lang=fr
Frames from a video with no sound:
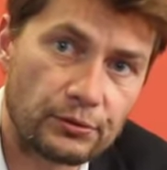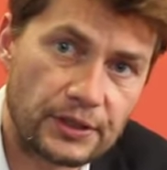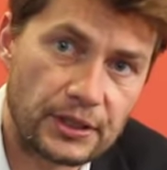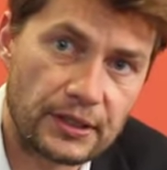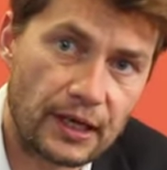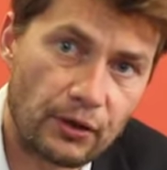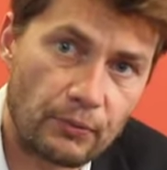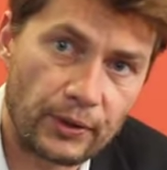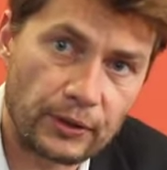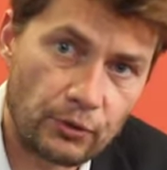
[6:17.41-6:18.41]
le digital
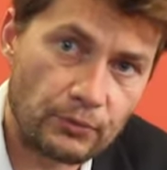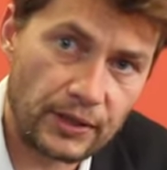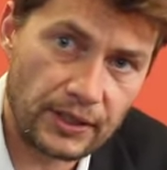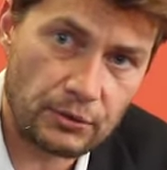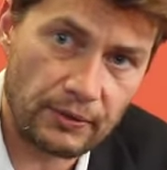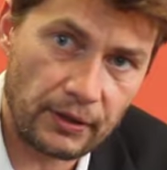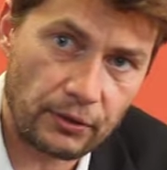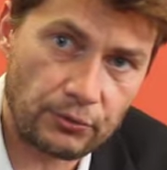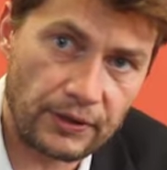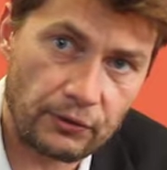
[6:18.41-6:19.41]
comme moyen de communication avec
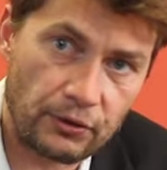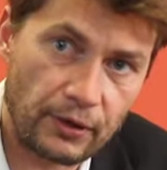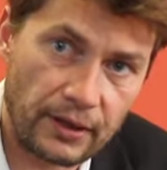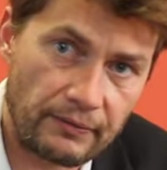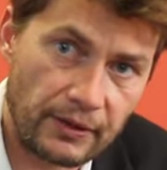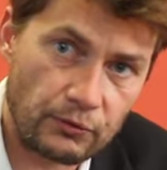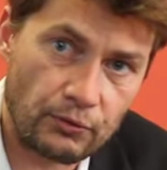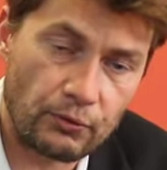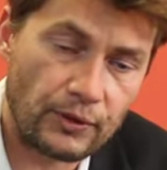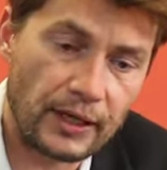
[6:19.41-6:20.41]
leurs donateurs et avec
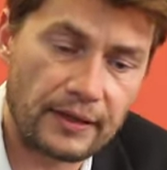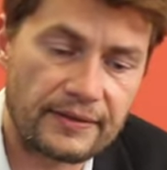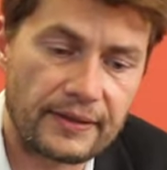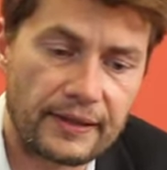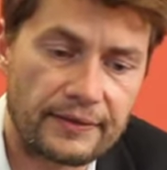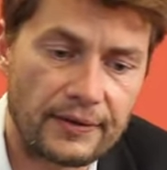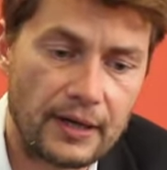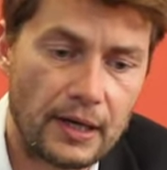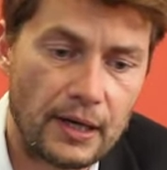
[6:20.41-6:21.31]
ceux auxquels elles s'adressent.